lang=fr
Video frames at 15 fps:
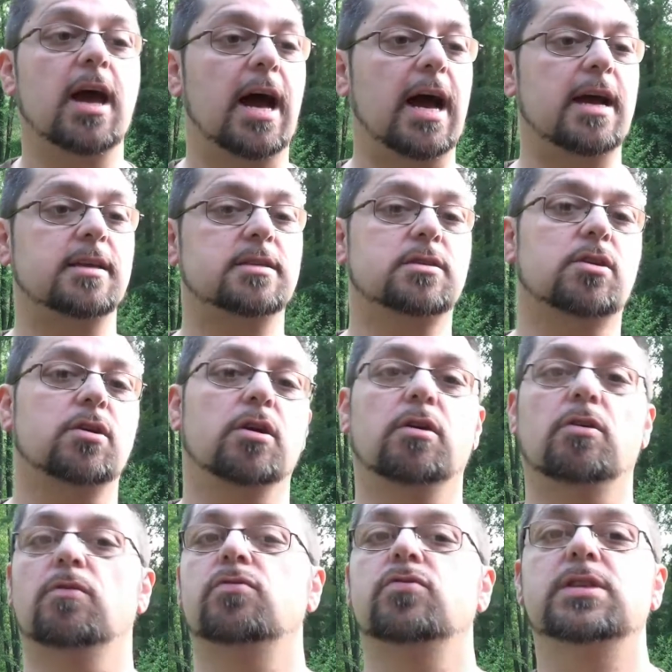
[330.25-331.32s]
à ce
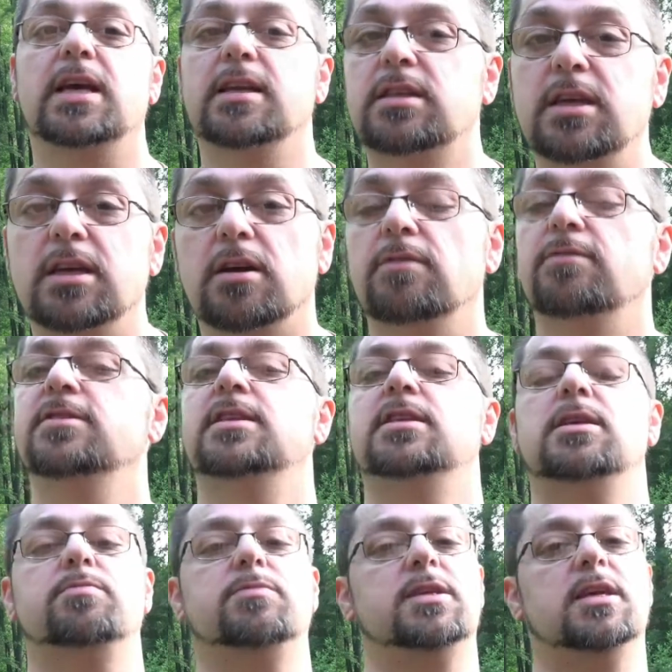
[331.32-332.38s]
qu'on vous a dit quand vous
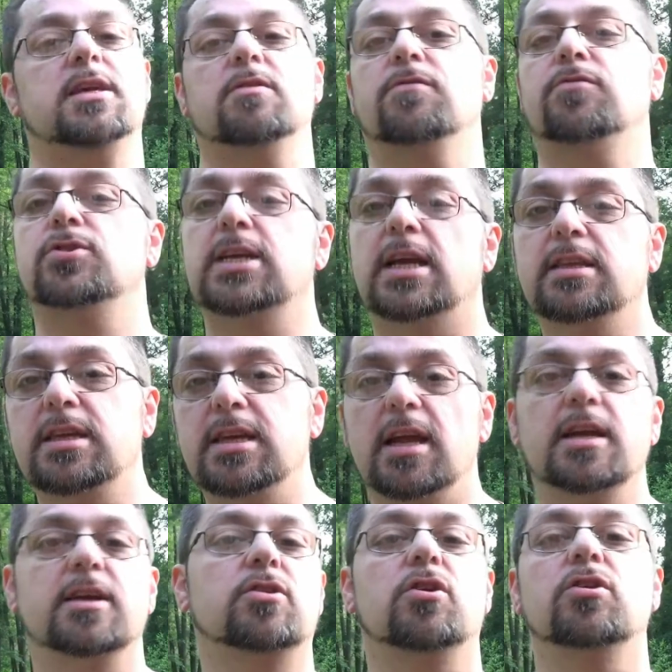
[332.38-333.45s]
étiez petit, on vous a dit à
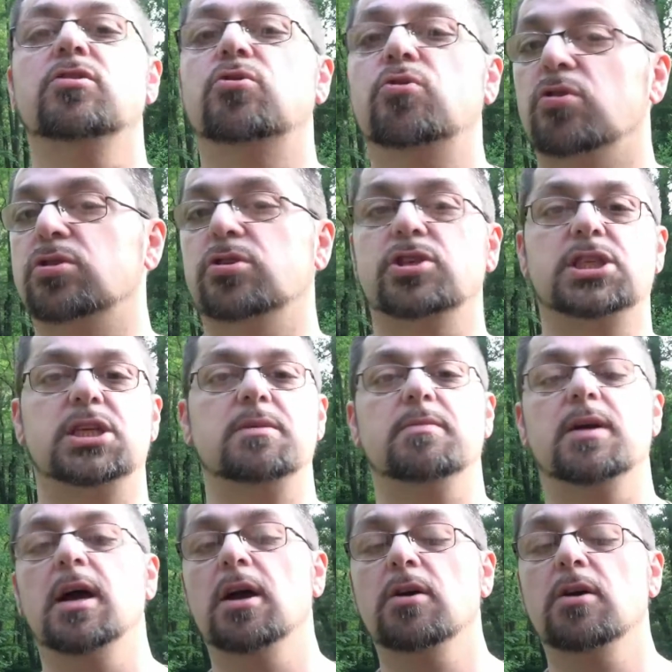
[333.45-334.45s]
l'école, au cours de gym,